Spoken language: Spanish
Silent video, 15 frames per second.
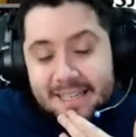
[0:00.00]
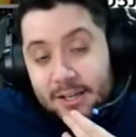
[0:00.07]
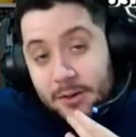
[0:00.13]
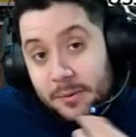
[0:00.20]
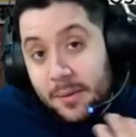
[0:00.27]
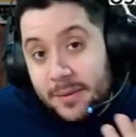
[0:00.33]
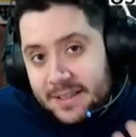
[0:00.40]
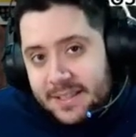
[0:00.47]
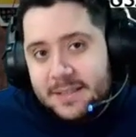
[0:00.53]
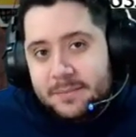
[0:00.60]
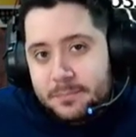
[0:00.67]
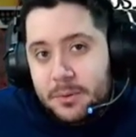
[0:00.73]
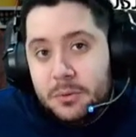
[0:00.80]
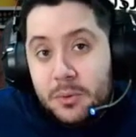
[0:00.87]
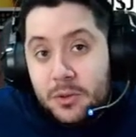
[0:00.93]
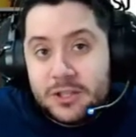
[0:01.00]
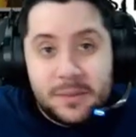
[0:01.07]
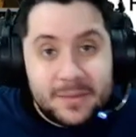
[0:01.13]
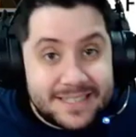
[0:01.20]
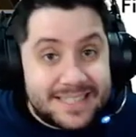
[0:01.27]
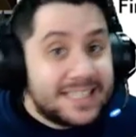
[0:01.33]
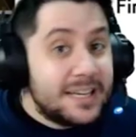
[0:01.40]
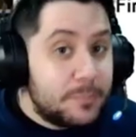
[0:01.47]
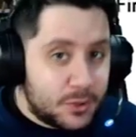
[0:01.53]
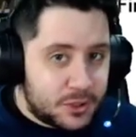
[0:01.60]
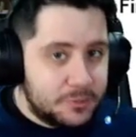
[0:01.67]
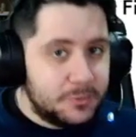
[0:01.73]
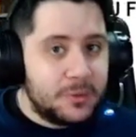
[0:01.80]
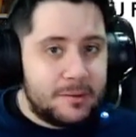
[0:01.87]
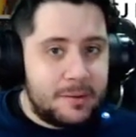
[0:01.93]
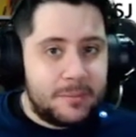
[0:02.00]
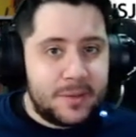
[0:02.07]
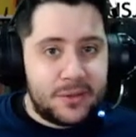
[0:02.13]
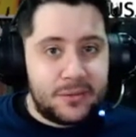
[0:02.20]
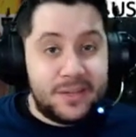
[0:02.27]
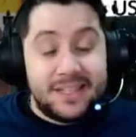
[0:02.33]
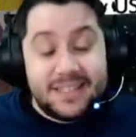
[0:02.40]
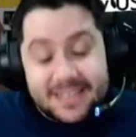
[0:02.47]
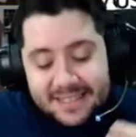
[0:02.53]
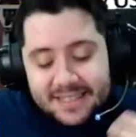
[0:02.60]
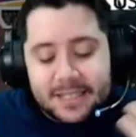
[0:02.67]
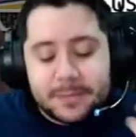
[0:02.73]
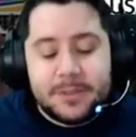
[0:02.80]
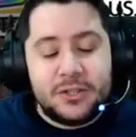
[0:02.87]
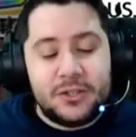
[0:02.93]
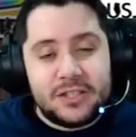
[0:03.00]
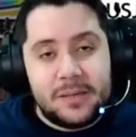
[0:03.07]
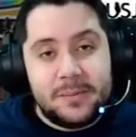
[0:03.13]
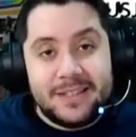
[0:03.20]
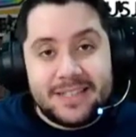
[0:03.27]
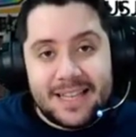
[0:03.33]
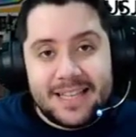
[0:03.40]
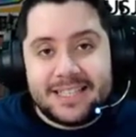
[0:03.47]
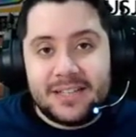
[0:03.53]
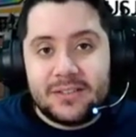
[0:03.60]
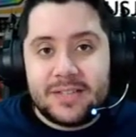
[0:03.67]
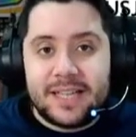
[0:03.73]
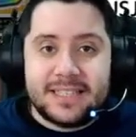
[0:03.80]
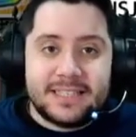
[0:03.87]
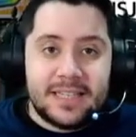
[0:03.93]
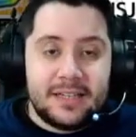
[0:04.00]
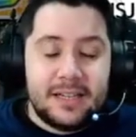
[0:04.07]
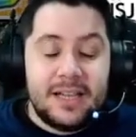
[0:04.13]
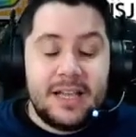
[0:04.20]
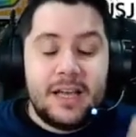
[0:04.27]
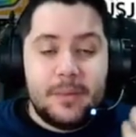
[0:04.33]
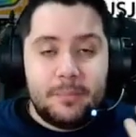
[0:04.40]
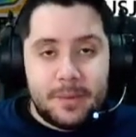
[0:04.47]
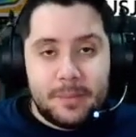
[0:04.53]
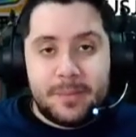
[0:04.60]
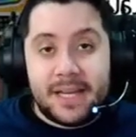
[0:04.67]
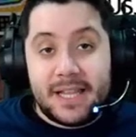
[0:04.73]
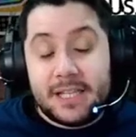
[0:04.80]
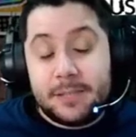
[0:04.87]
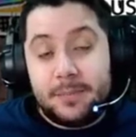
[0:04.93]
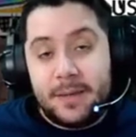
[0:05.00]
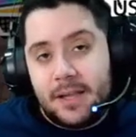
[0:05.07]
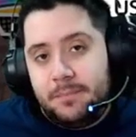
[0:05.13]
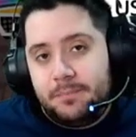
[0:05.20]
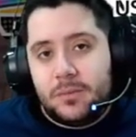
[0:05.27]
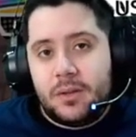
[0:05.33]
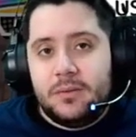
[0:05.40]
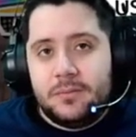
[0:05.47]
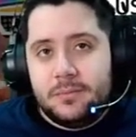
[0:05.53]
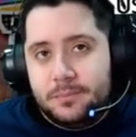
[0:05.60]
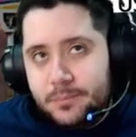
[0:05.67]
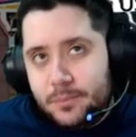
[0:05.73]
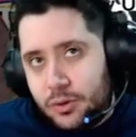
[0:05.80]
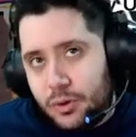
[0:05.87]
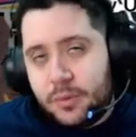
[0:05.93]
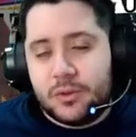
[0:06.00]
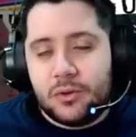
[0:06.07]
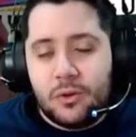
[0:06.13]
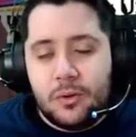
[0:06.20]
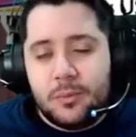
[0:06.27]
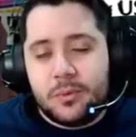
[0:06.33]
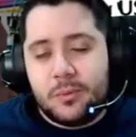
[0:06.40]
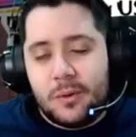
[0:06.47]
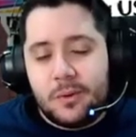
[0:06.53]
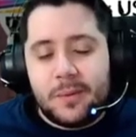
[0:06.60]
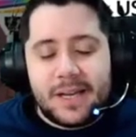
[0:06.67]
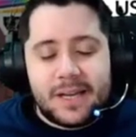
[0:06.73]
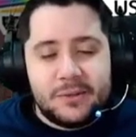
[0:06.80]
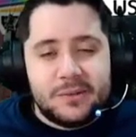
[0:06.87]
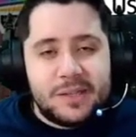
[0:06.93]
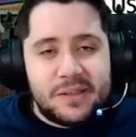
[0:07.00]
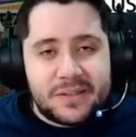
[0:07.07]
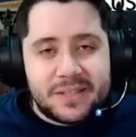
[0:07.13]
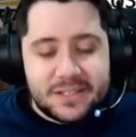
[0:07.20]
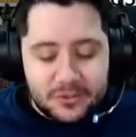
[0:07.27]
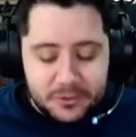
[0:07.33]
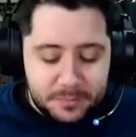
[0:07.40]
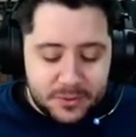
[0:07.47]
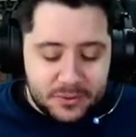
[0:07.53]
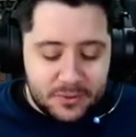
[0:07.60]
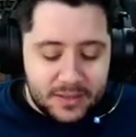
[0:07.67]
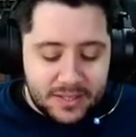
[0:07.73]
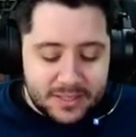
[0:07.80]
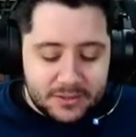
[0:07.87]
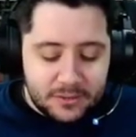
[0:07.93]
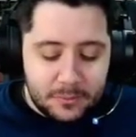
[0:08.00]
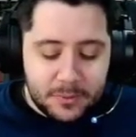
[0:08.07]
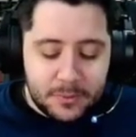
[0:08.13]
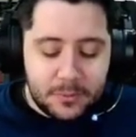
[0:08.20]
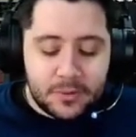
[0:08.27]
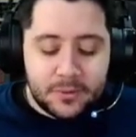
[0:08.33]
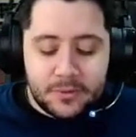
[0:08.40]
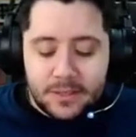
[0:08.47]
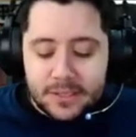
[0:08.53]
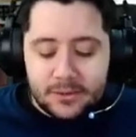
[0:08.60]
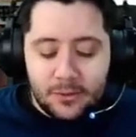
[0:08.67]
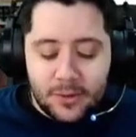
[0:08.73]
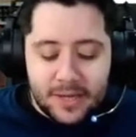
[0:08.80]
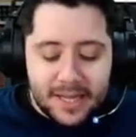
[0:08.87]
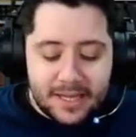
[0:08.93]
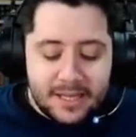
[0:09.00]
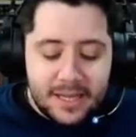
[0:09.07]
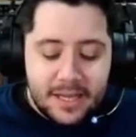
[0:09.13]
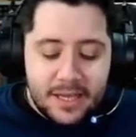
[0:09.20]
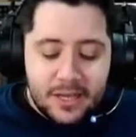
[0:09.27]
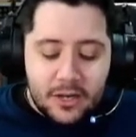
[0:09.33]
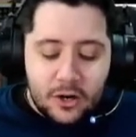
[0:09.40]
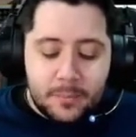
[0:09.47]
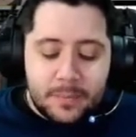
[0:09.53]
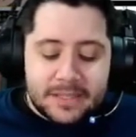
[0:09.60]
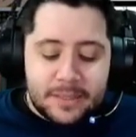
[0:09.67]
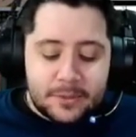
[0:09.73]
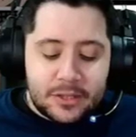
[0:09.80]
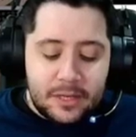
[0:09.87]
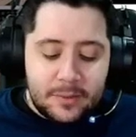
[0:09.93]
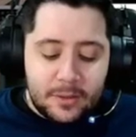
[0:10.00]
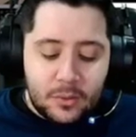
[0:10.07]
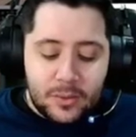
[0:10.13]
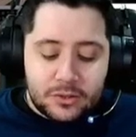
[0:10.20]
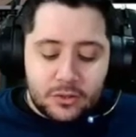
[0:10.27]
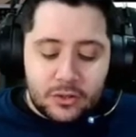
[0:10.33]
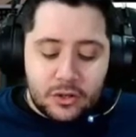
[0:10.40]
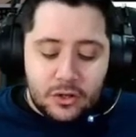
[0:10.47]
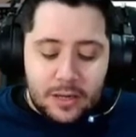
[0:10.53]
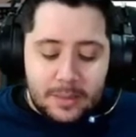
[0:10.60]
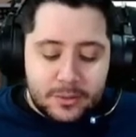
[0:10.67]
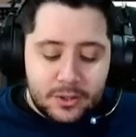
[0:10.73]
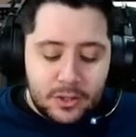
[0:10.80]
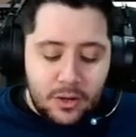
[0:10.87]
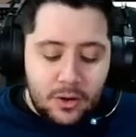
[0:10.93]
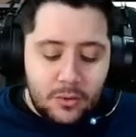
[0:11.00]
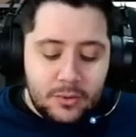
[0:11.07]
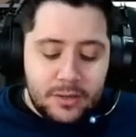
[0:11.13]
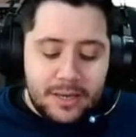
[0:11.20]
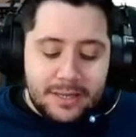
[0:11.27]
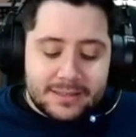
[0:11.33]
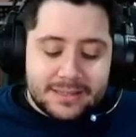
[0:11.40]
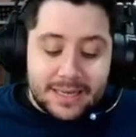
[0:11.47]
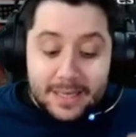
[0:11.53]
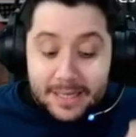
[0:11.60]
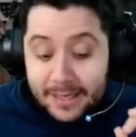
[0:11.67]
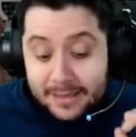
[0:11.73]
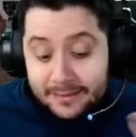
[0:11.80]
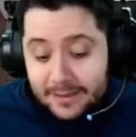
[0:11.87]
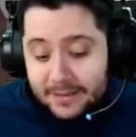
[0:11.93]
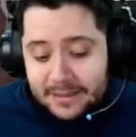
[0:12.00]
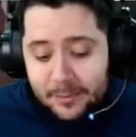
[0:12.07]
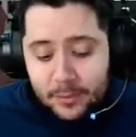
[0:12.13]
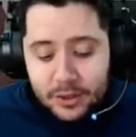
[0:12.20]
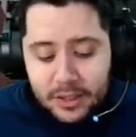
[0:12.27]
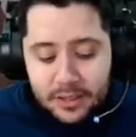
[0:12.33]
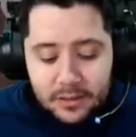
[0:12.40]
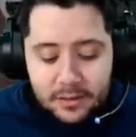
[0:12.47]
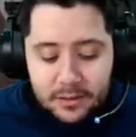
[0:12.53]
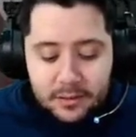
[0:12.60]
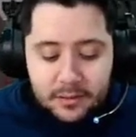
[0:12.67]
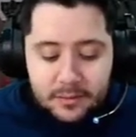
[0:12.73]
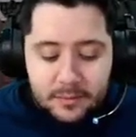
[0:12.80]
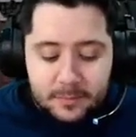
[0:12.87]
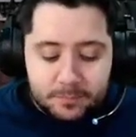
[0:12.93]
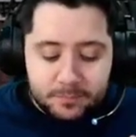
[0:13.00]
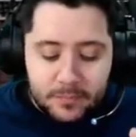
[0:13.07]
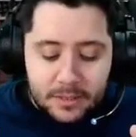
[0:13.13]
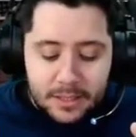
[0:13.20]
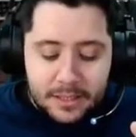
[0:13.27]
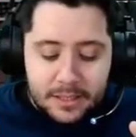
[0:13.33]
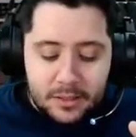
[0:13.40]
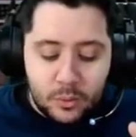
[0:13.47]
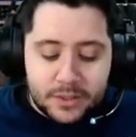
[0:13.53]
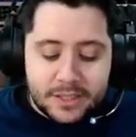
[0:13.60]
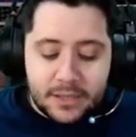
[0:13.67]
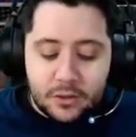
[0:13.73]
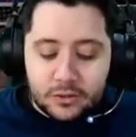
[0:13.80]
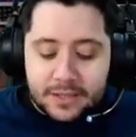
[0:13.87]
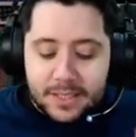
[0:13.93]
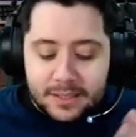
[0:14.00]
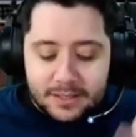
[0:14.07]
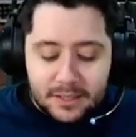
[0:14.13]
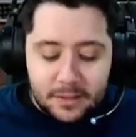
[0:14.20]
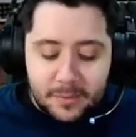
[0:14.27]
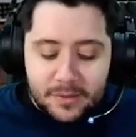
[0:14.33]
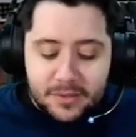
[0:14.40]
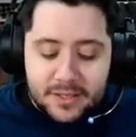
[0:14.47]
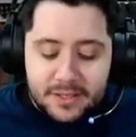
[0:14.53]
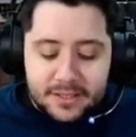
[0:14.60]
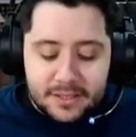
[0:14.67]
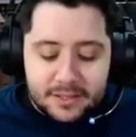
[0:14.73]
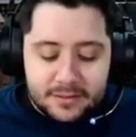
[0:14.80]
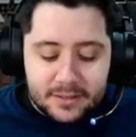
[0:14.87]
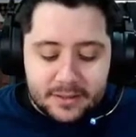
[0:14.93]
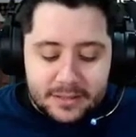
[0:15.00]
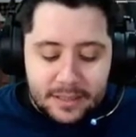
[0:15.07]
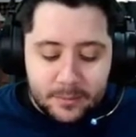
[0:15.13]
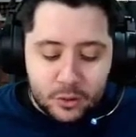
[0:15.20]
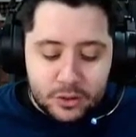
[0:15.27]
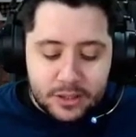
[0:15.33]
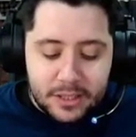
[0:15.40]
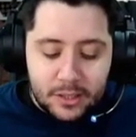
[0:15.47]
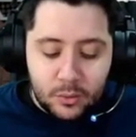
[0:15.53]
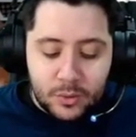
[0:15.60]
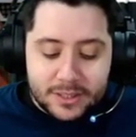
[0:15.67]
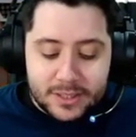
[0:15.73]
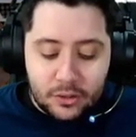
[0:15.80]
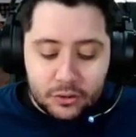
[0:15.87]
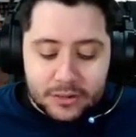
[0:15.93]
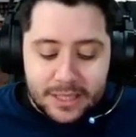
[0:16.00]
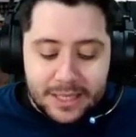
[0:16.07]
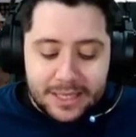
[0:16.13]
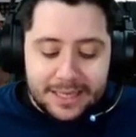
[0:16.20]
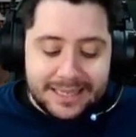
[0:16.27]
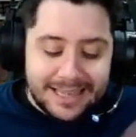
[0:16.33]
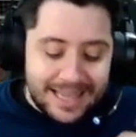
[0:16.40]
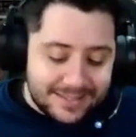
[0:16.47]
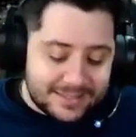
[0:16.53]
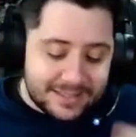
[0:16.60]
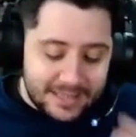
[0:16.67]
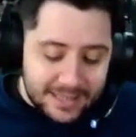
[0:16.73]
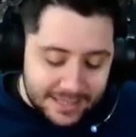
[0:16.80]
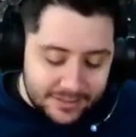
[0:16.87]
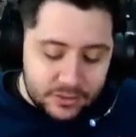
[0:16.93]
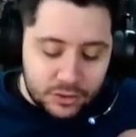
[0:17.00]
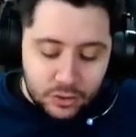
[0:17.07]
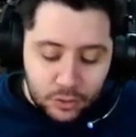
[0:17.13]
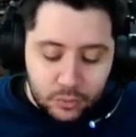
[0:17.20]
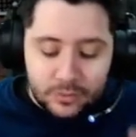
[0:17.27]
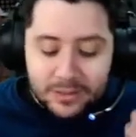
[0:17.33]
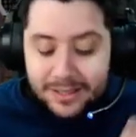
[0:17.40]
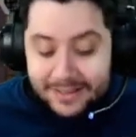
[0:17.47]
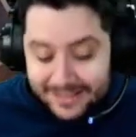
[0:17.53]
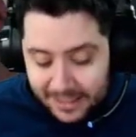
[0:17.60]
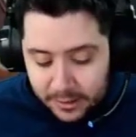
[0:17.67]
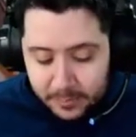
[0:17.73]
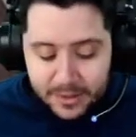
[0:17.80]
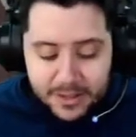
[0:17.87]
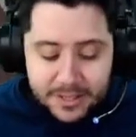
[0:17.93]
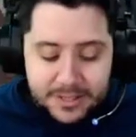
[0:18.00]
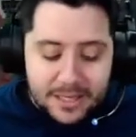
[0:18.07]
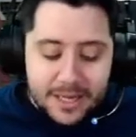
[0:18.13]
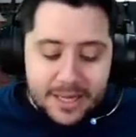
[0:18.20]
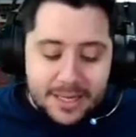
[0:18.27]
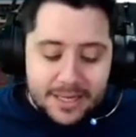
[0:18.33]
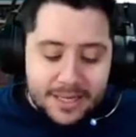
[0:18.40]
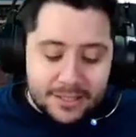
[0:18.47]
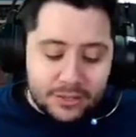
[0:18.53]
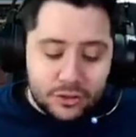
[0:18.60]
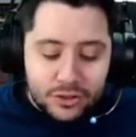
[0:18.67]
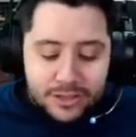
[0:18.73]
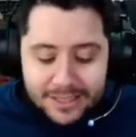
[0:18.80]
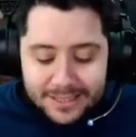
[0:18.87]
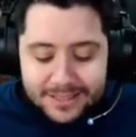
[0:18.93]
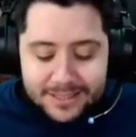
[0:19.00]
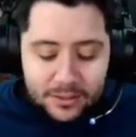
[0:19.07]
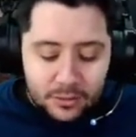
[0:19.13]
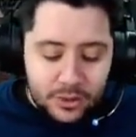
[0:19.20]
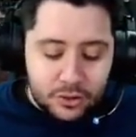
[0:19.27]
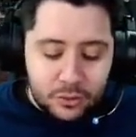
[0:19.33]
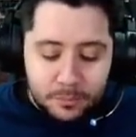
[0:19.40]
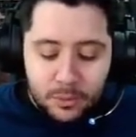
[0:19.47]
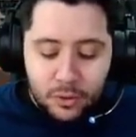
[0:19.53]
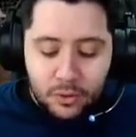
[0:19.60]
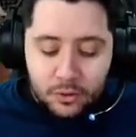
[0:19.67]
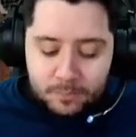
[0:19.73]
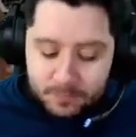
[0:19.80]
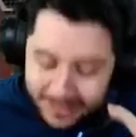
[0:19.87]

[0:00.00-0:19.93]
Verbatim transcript: que obviamente, pues bueno, sabéis que es el próximo que va a aparecer. Y es que estas misiones limitadas se nota que están preparadas para, sobre todo, pues bueno, para que utilices estos personajes, ¿no? Pero bueno, es lo que hay. Completamos el level 4 del Collapse Zone, eh, intentamos el el USJ 10 veces, intentamos el USJ Landslide Zone 10 veces, que esto sí que es cierto que es un poco,